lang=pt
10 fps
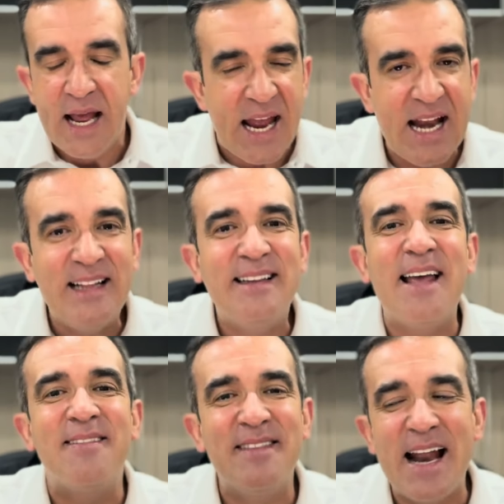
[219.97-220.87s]
Ele
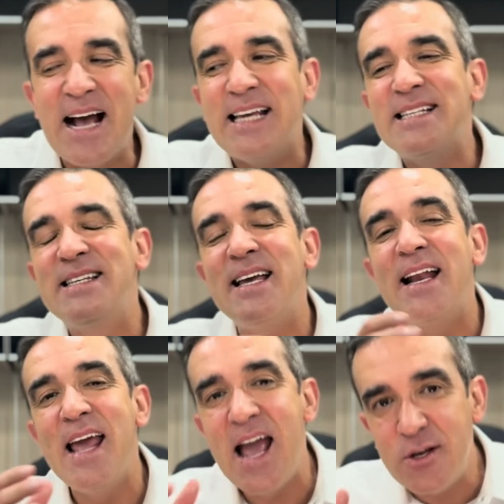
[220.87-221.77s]
terá que ser
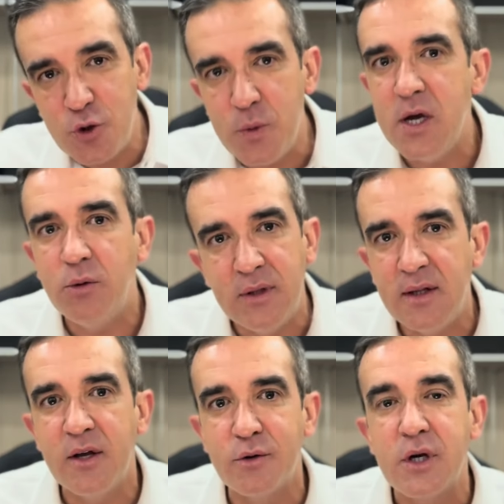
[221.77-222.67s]
este o de
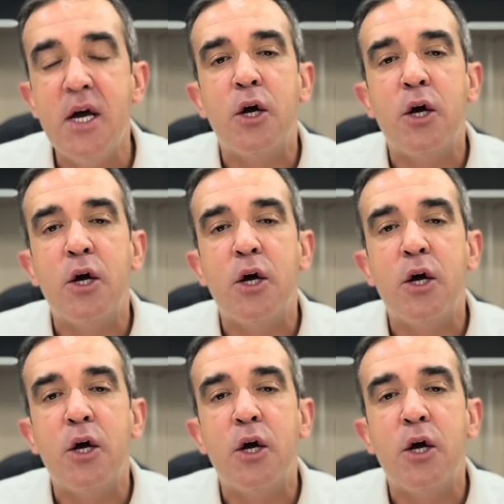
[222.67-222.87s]
Deus,